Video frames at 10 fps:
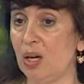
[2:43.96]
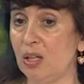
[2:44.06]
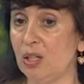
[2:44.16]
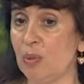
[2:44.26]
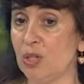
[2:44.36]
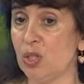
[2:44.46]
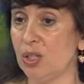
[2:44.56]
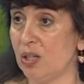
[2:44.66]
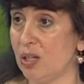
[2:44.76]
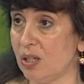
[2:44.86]

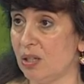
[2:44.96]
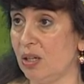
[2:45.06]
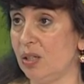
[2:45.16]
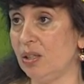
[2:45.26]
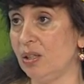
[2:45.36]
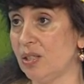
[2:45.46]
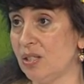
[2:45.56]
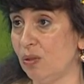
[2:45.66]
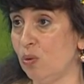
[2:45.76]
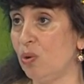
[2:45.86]
небольшие города. Это
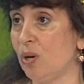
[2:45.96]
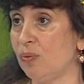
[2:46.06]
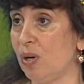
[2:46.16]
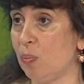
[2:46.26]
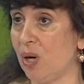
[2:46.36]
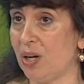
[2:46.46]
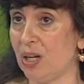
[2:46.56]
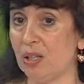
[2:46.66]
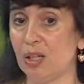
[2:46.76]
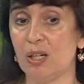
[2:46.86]
Красногоровка,
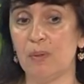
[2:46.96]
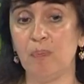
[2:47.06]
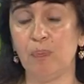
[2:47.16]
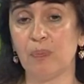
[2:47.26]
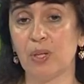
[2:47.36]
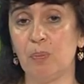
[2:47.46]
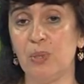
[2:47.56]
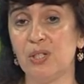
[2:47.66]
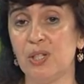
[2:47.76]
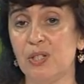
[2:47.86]
Марьинка.
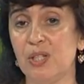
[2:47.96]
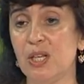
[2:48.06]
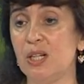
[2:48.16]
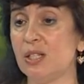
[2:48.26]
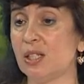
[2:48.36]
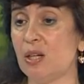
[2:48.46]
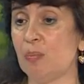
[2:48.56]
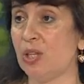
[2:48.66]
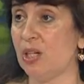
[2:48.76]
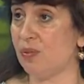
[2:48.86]
Присоединились к
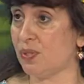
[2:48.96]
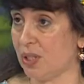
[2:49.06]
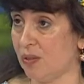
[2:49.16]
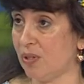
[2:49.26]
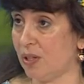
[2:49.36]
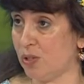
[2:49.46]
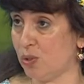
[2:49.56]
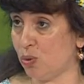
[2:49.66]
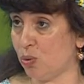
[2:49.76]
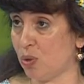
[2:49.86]
нам киевские
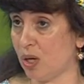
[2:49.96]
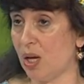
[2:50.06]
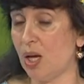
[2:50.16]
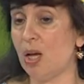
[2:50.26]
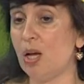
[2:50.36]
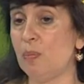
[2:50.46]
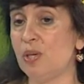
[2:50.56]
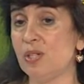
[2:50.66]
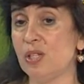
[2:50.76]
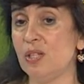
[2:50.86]
волонтеры,
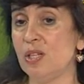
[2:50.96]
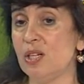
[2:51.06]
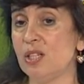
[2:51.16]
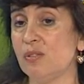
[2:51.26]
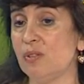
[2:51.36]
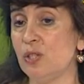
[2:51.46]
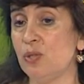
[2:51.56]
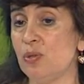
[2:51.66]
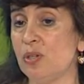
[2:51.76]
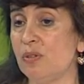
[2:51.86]
присоединились
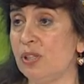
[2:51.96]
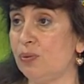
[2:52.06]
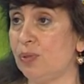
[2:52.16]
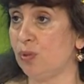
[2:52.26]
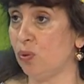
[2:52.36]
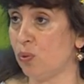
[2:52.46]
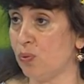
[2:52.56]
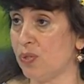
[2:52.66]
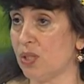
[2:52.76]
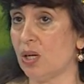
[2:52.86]
волонтеры Ивана
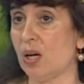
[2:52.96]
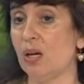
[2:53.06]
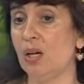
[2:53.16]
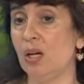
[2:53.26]
франковска